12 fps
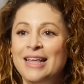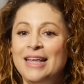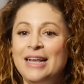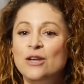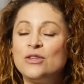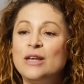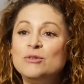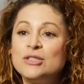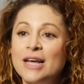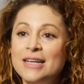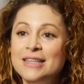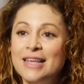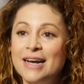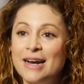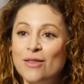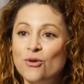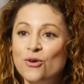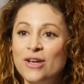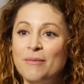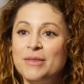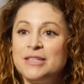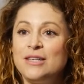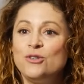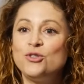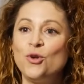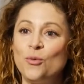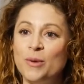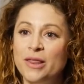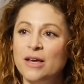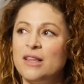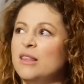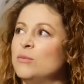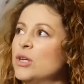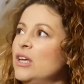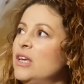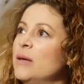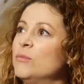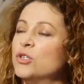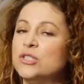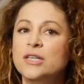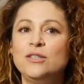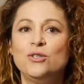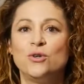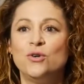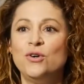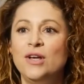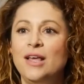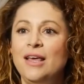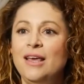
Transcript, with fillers: eh, lo tenemos tan integrado que a veces se nos olvida y decimos, ay, ¿qué hemos hecho? ¿no?